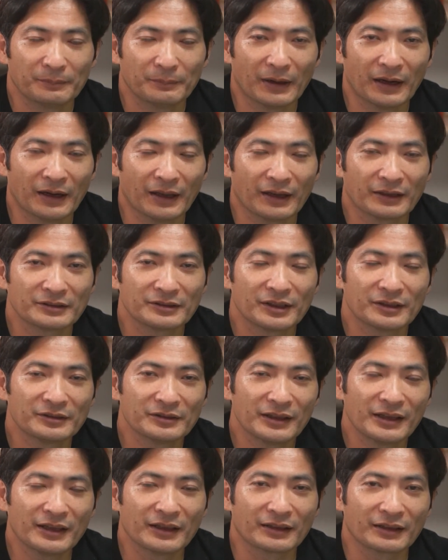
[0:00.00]
まあ、
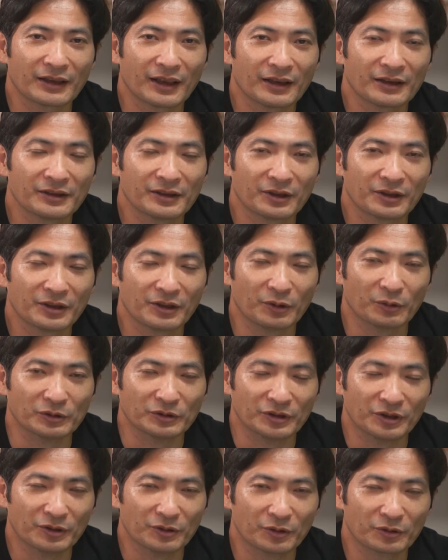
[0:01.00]
Excel に経理費を
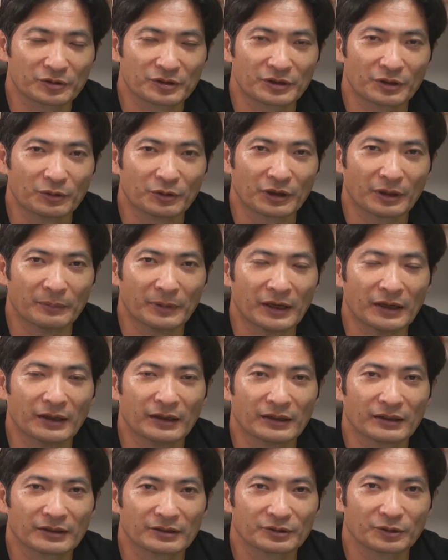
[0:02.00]
入力しておけ
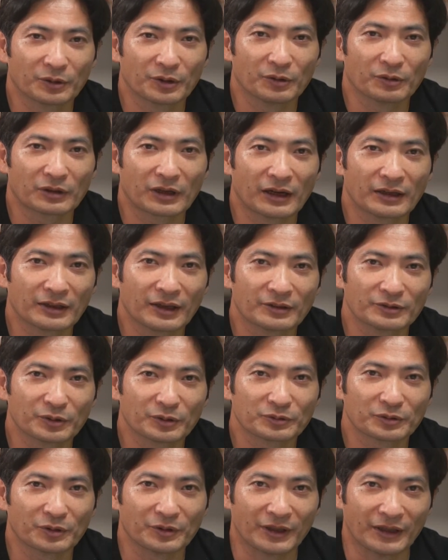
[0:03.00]
ば、それを会計
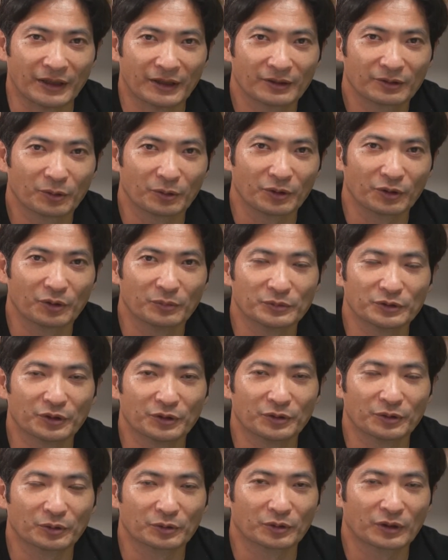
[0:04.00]
ソフトに取り込む
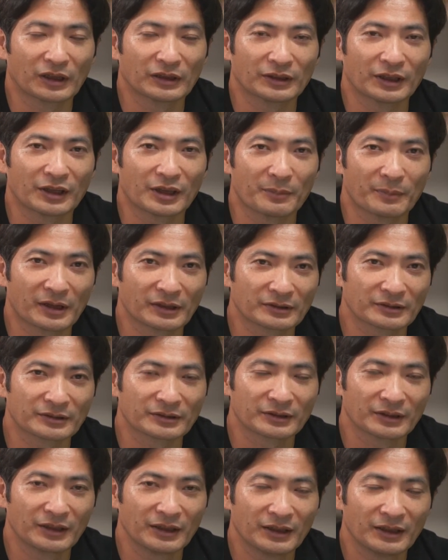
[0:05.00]
ということができま
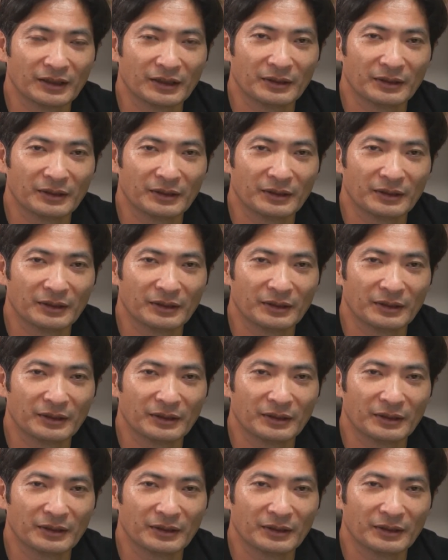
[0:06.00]
す。